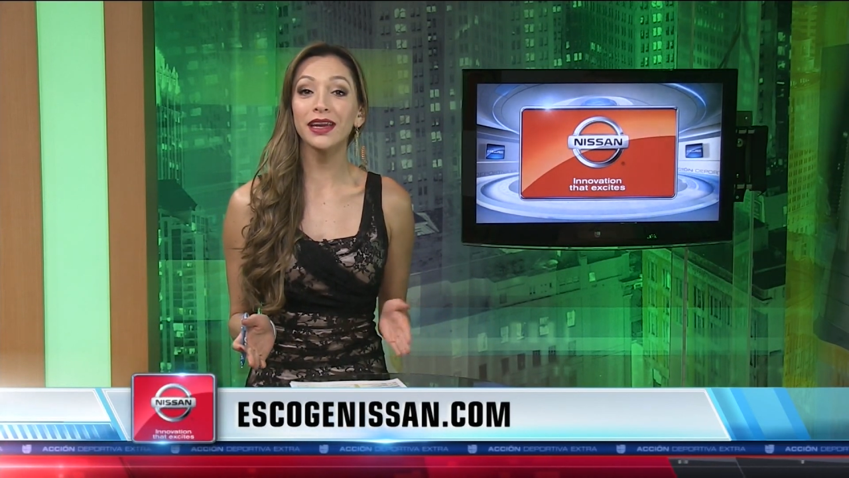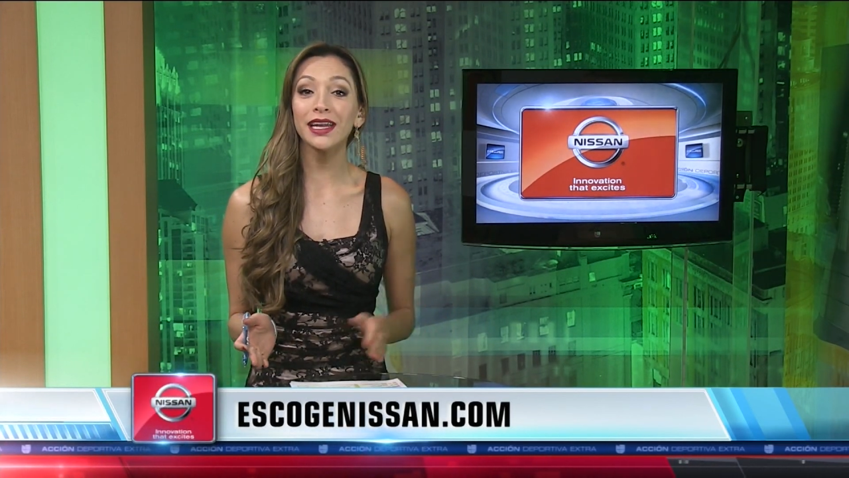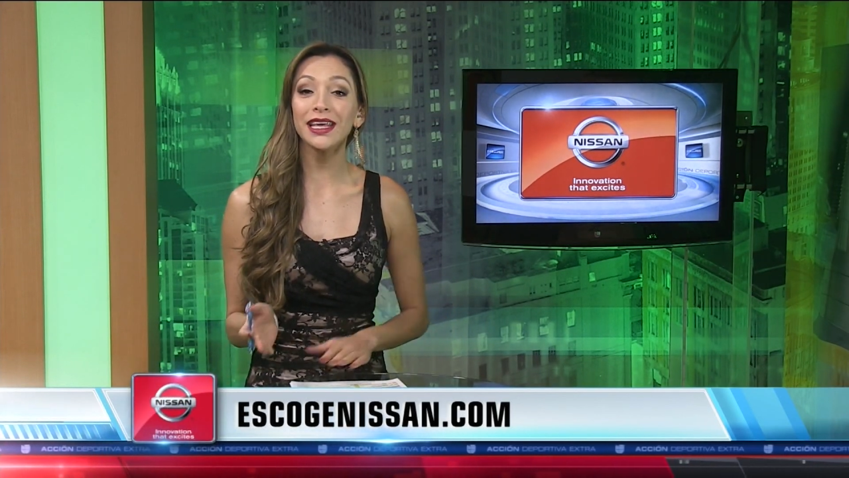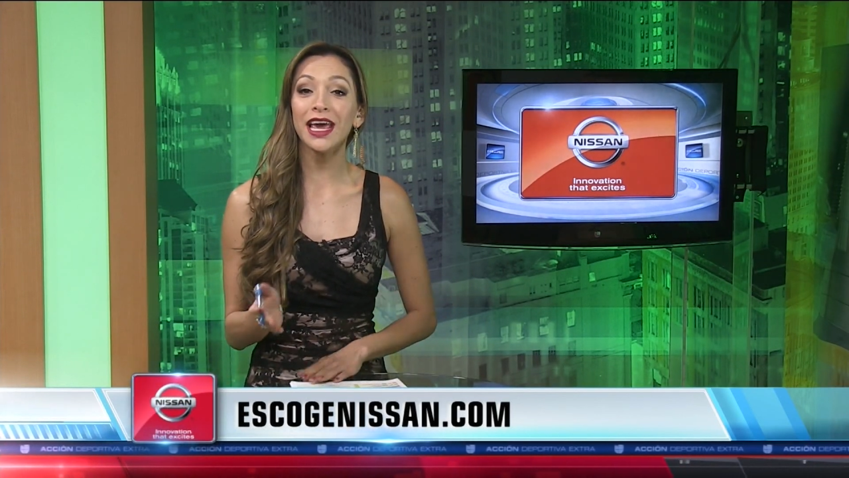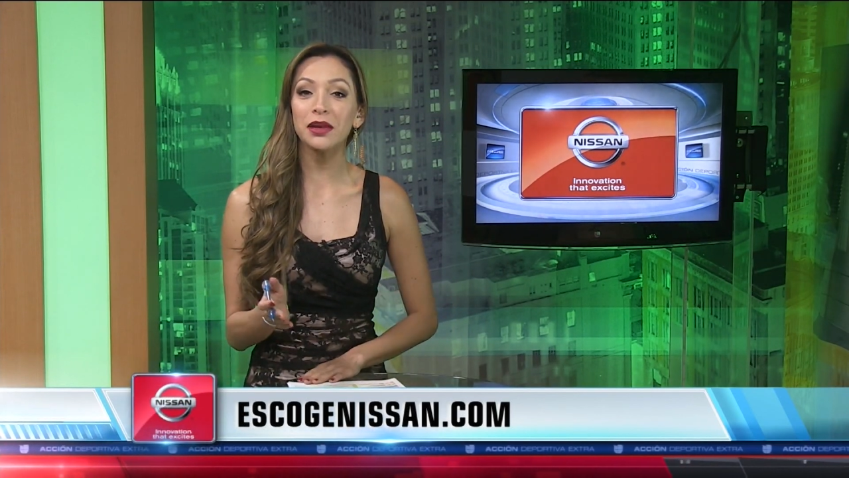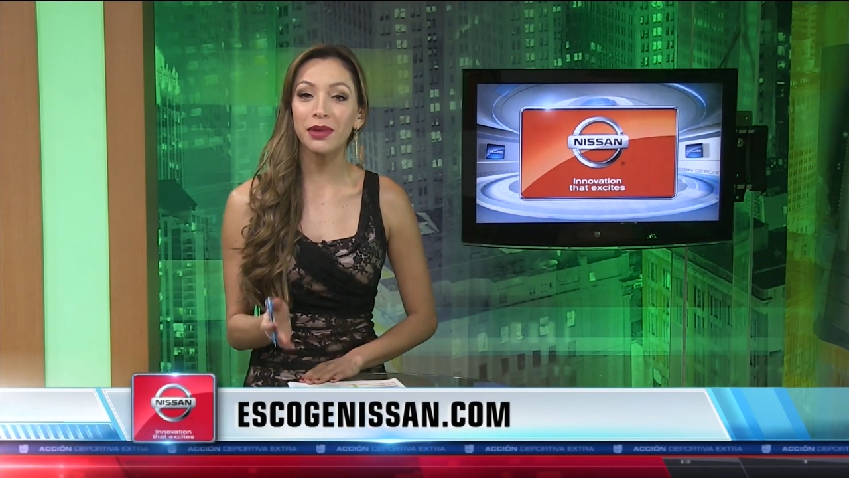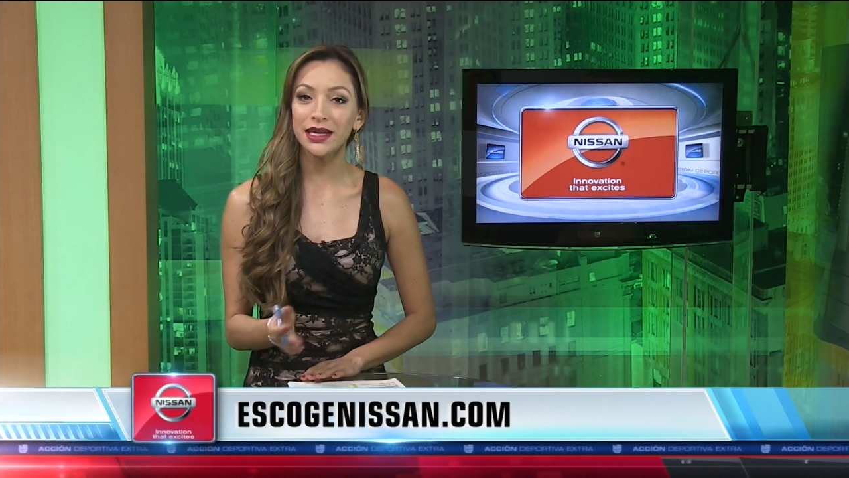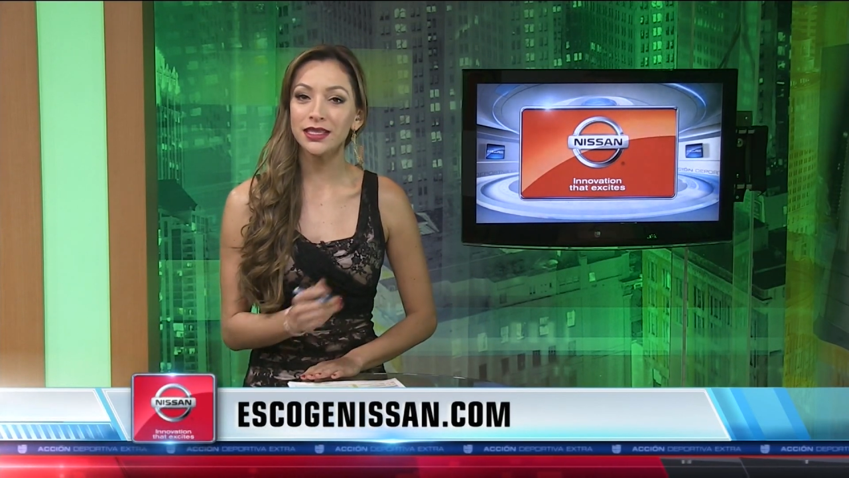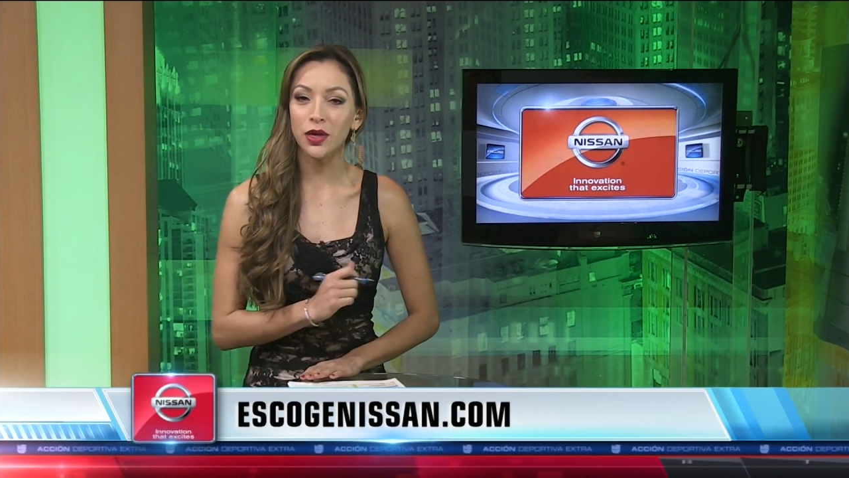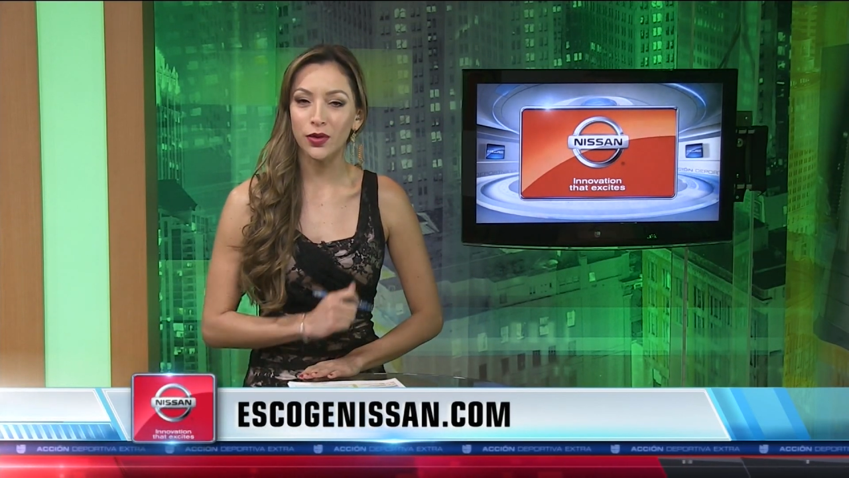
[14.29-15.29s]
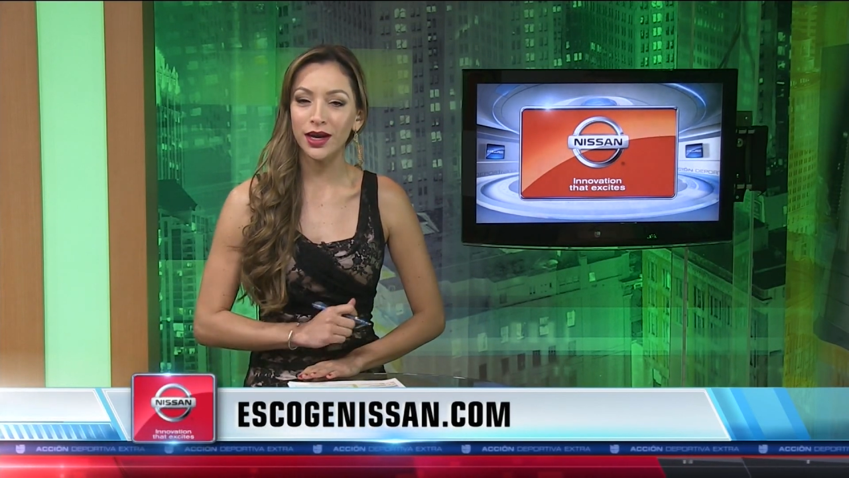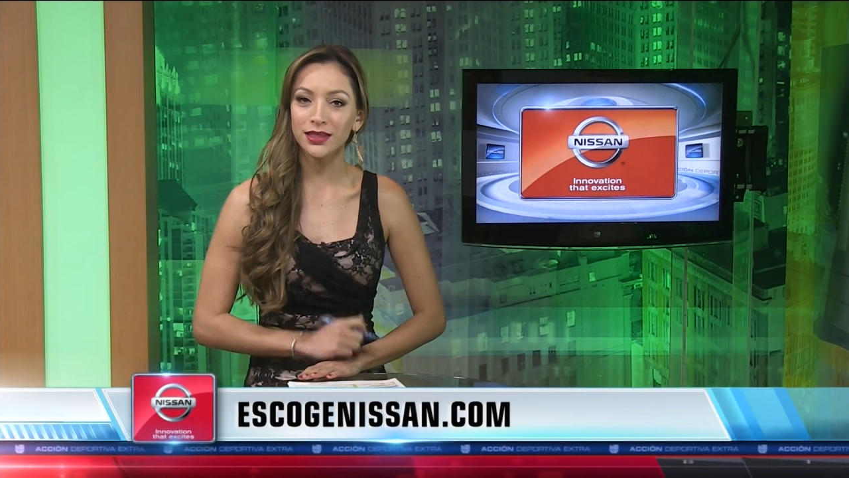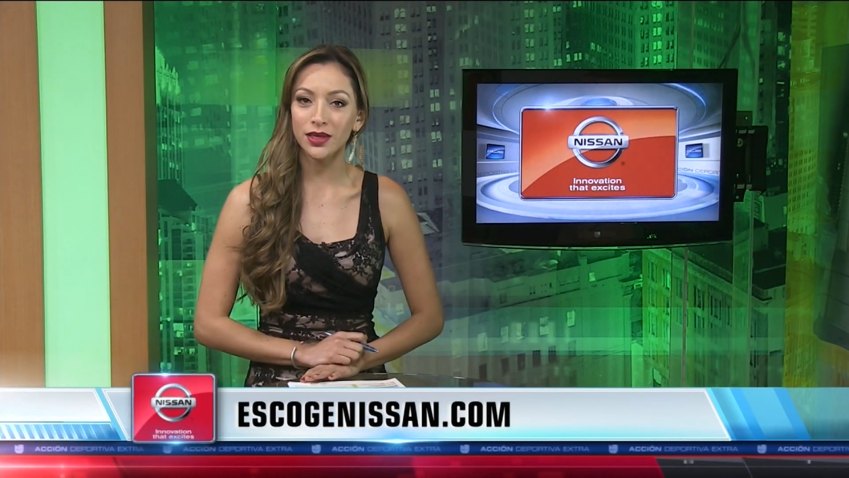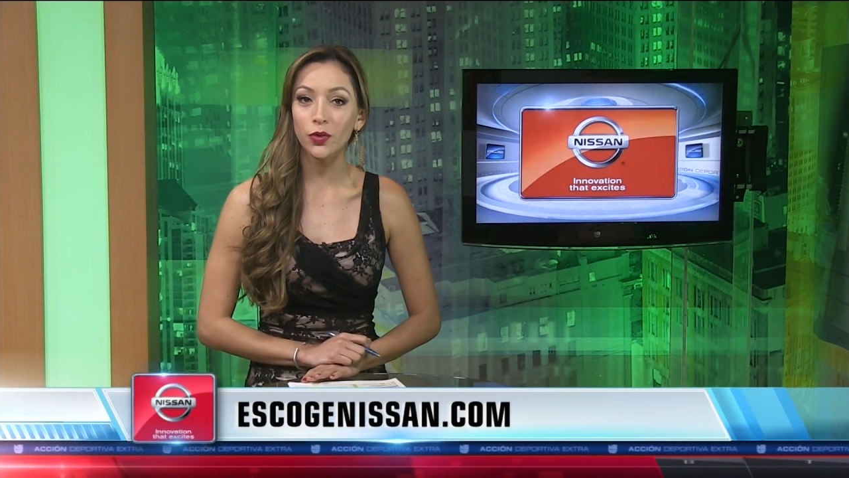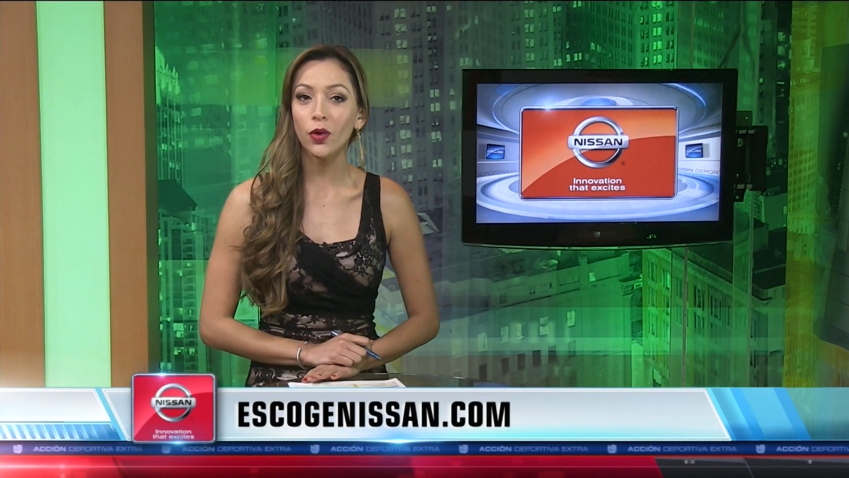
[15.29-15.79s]
Madrid y el
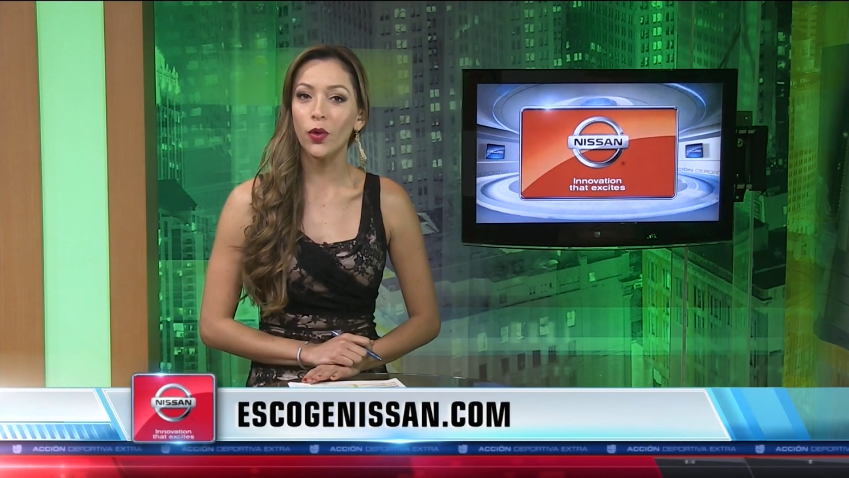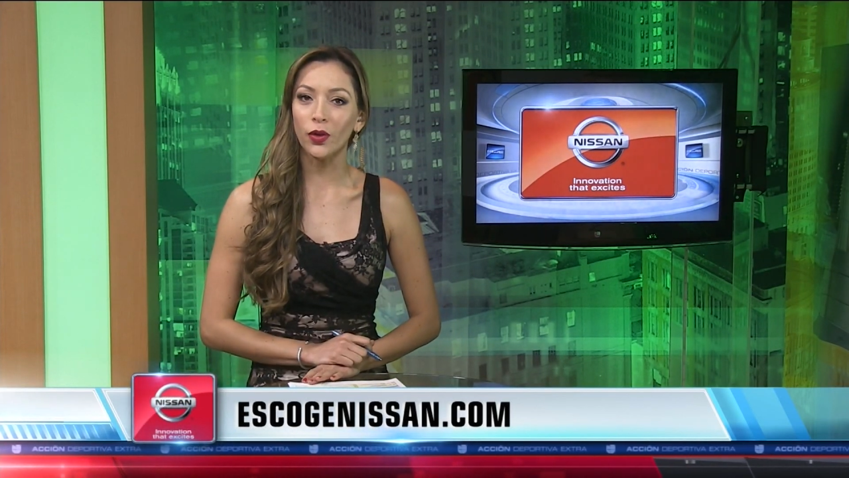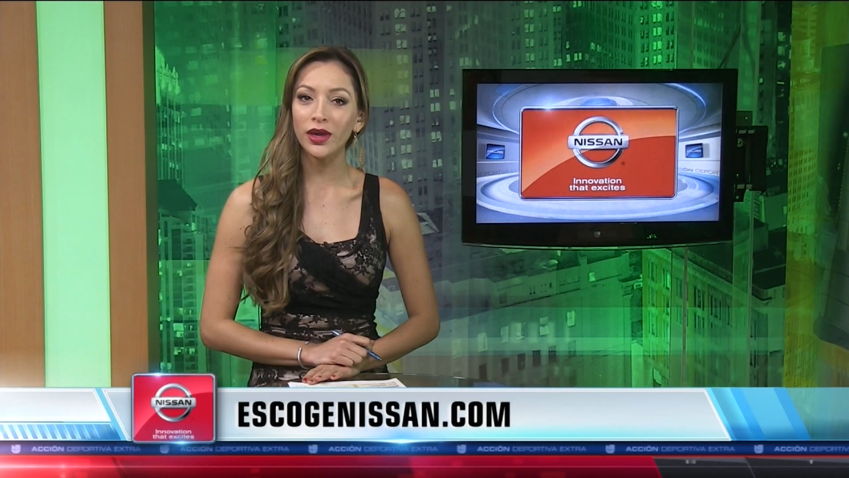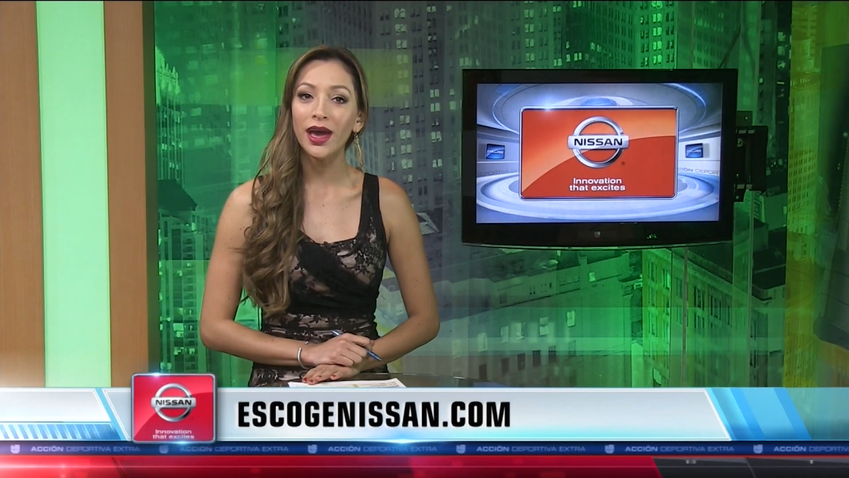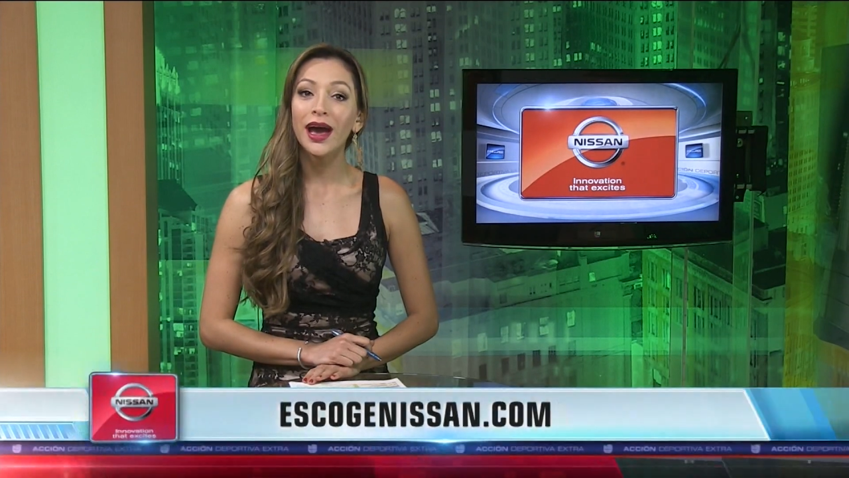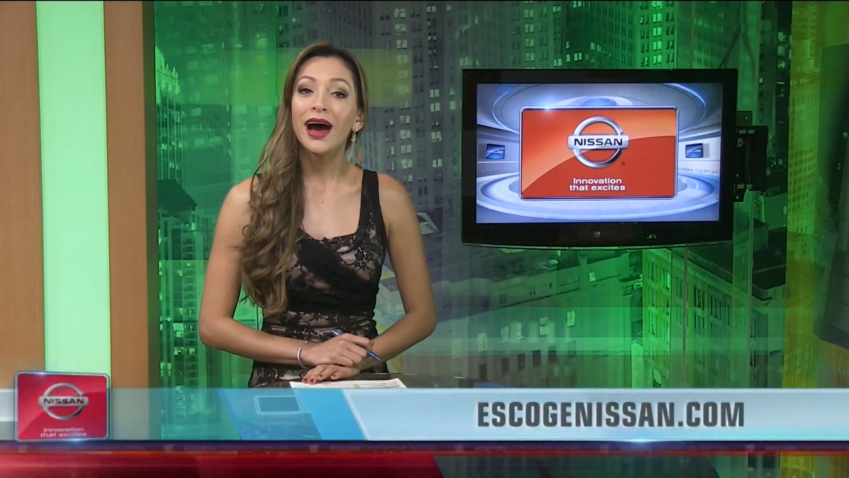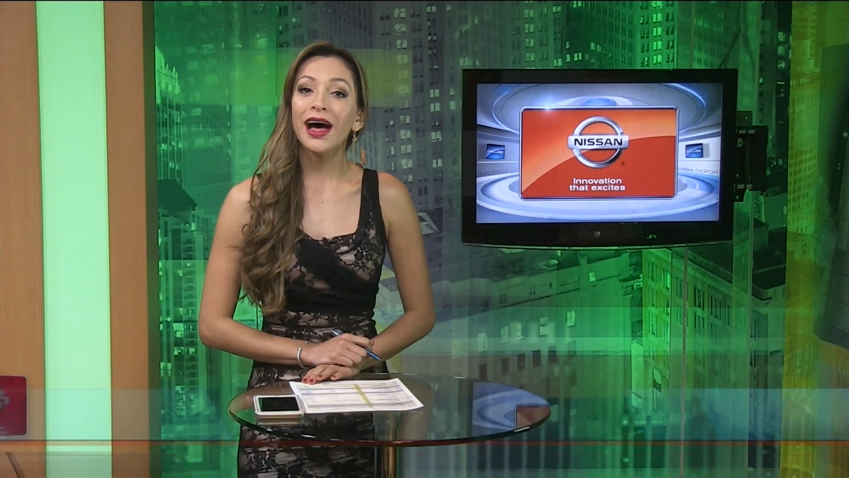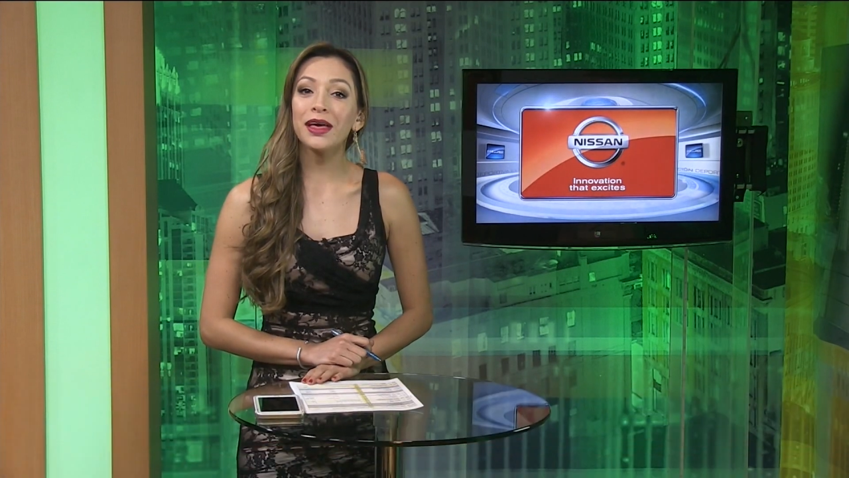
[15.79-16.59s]
Barcelona que se jugó hoy.